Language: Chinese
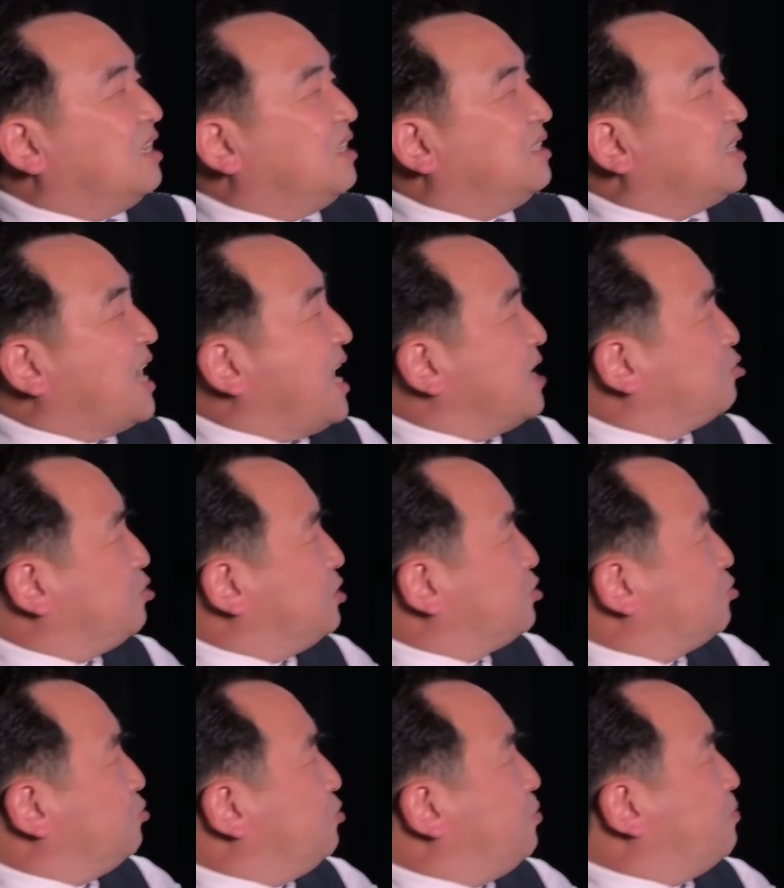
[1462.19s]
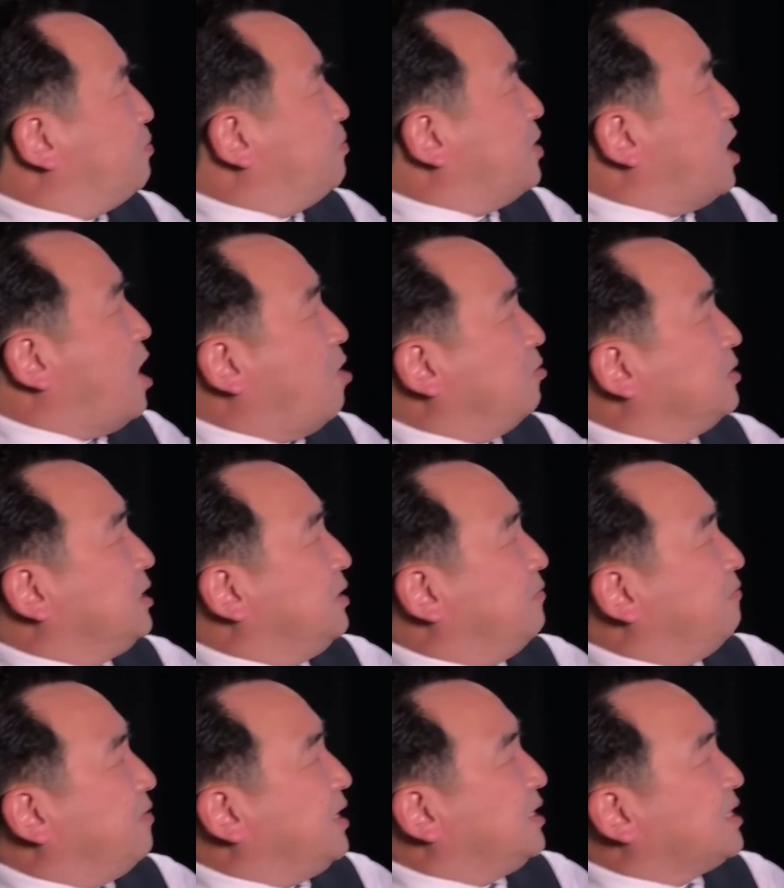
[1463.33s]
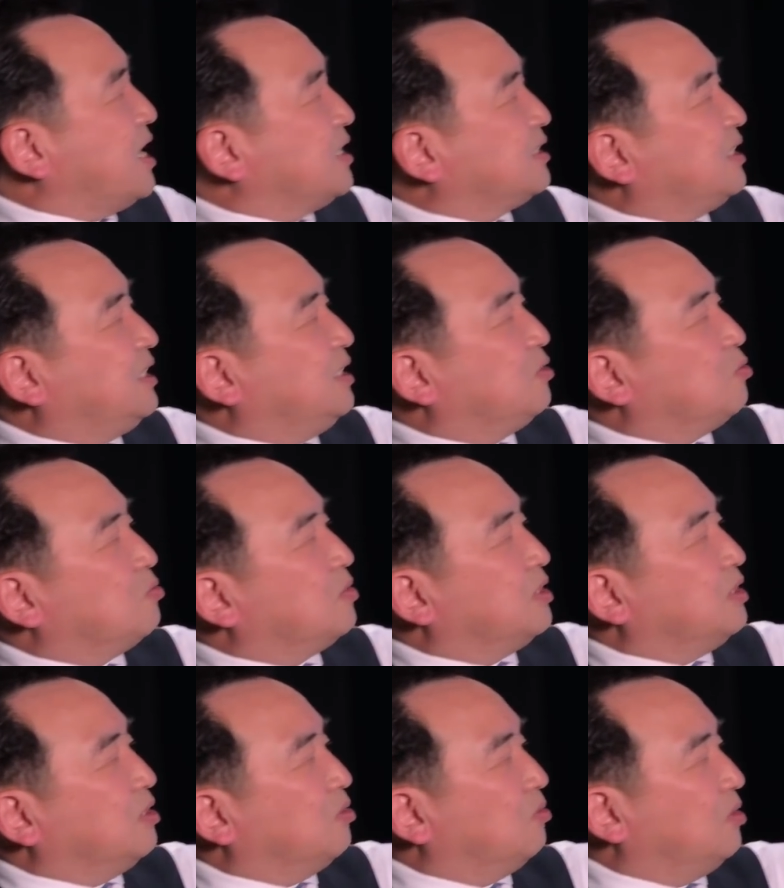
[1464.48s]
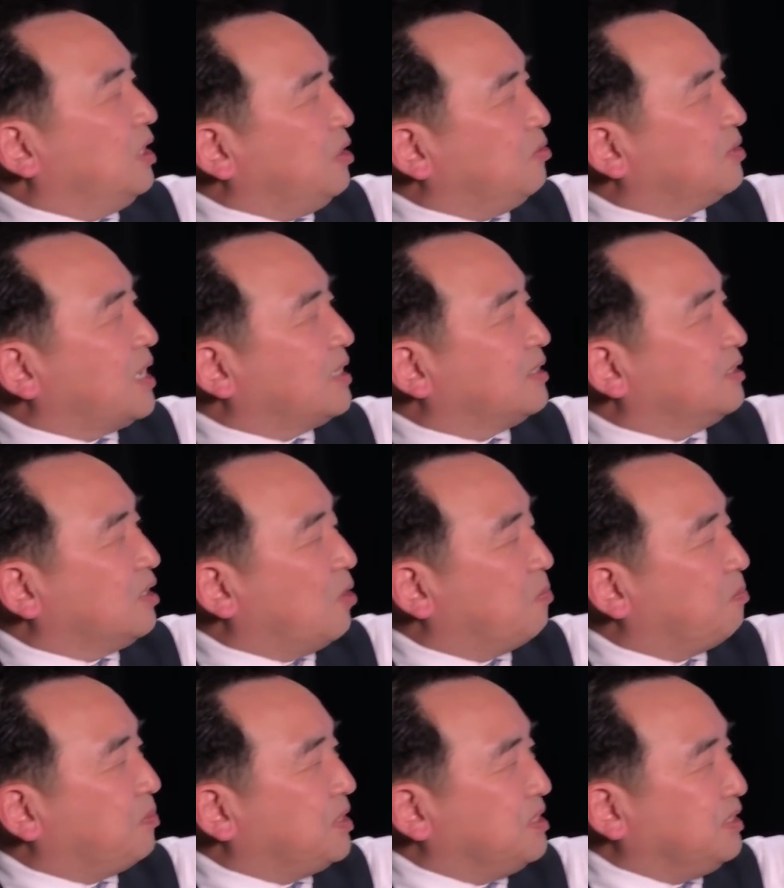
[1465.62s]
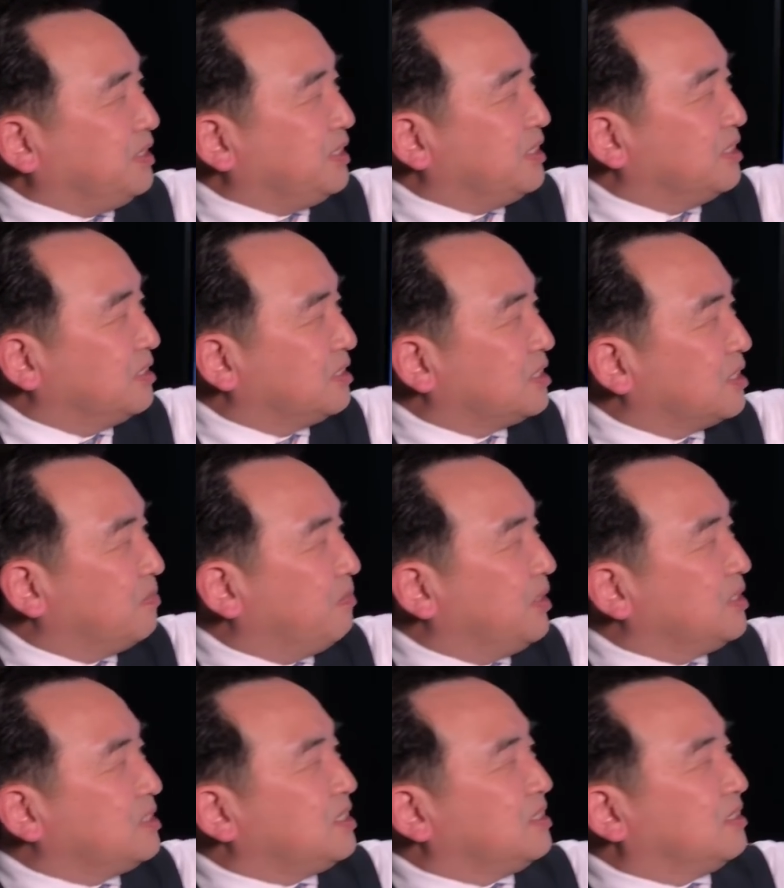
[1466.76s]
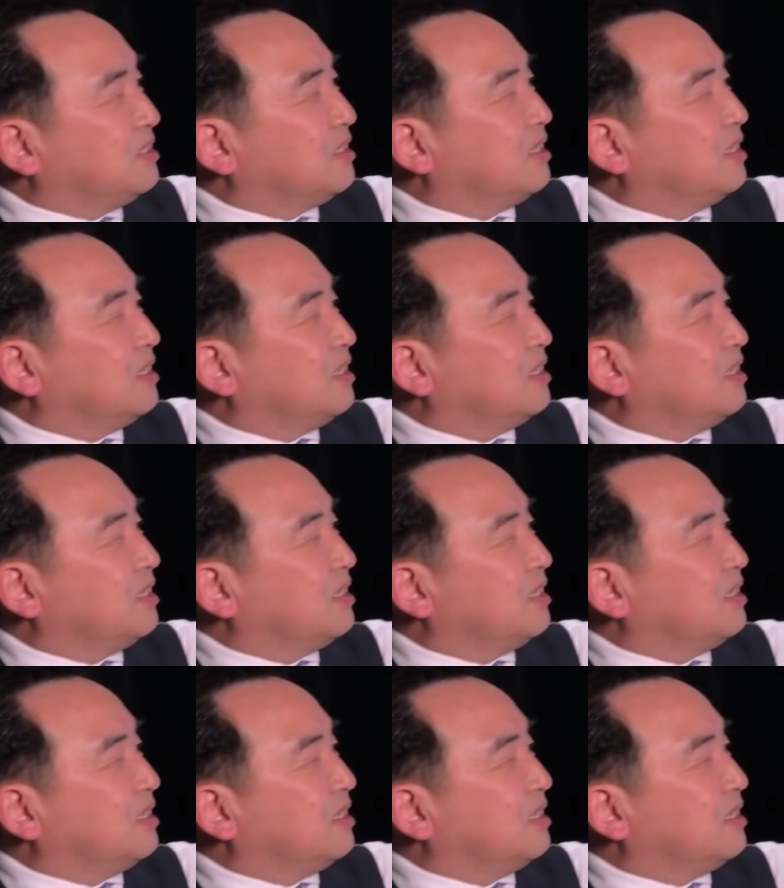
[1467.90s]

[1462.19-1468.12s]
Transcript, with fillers: 而他却出于好意为他提供了有利于他的叫品行证明信，